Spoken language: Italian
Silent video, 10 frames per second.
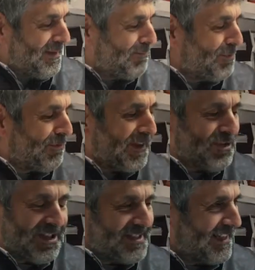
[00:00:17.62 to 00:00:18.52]
è più
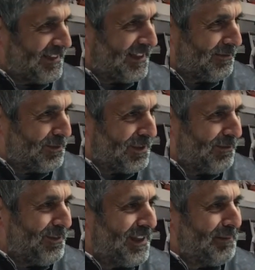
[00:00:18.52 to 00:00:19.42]
facile scattare
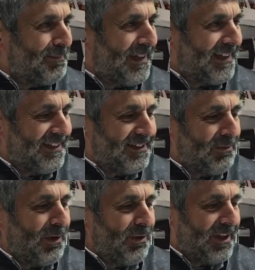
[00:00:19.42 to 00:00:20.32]
fotografie che parlare di
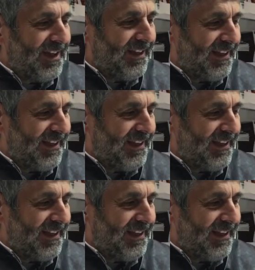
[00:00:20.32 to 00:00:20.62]
quello che